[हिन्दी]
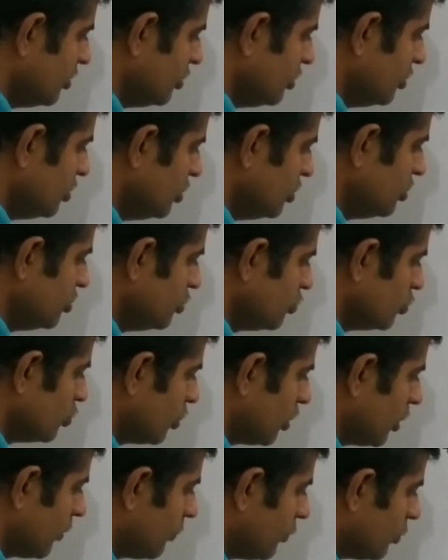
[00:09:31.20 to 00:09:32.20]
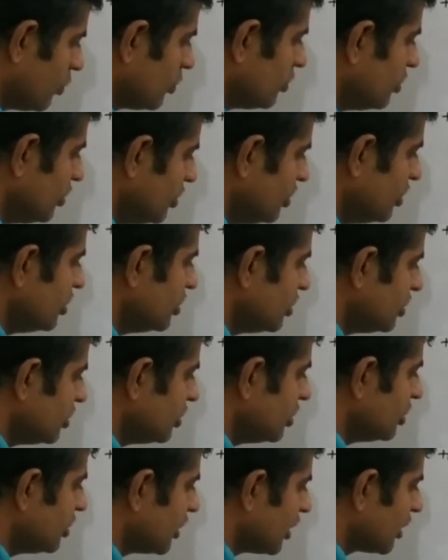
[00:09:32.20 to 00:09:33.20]
डी यू अपॉन डी
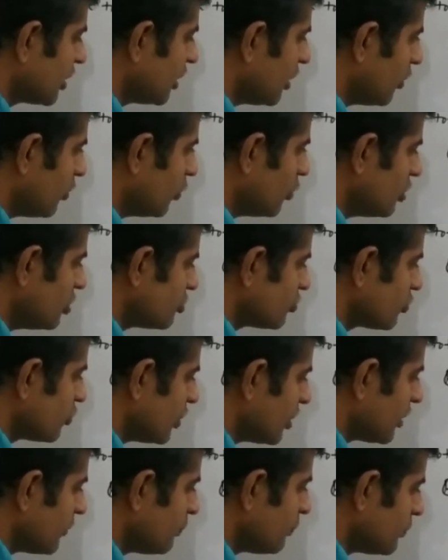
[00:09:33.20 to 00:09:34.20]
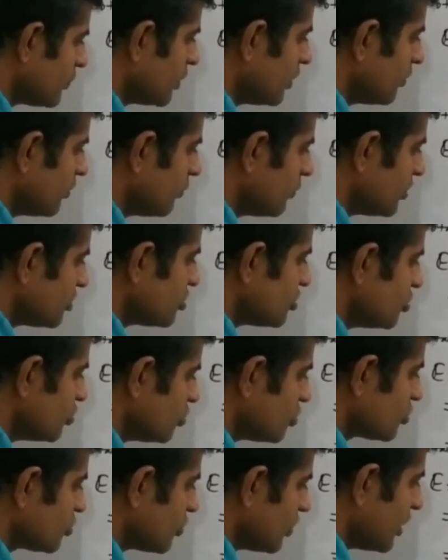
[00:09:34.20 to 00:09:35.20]
थीटा का होल स्क्वायर प्लस
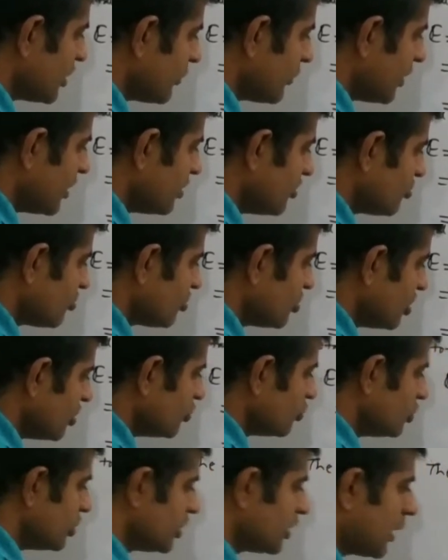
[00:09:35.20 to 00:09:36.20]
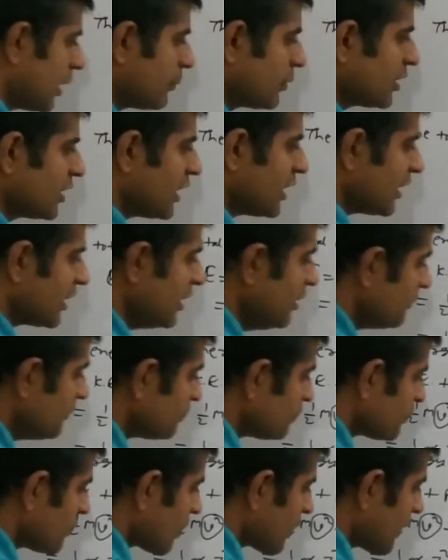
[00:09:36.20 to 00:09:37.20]
यू स्क्वायर माइनस के यू ये तो आपके क्या आ गई
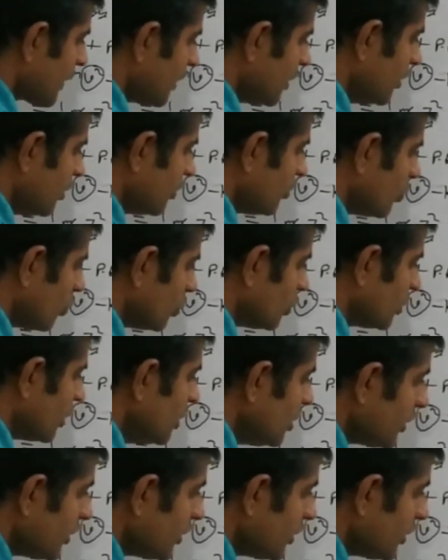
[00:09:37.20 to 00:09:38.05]
टोटल